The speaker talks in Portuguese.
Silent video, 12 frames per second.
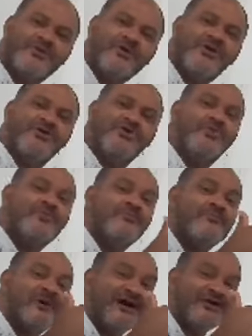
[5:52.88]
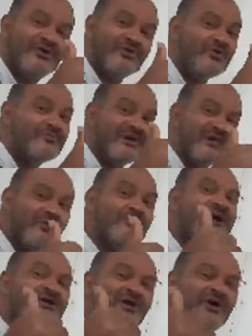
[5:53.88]
E o maior, o, me, o
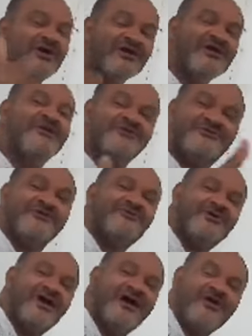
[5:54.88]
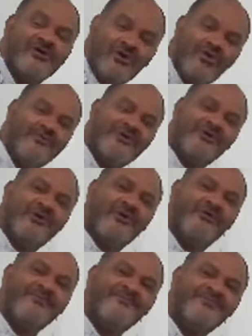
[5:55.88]
maior servirá o menor.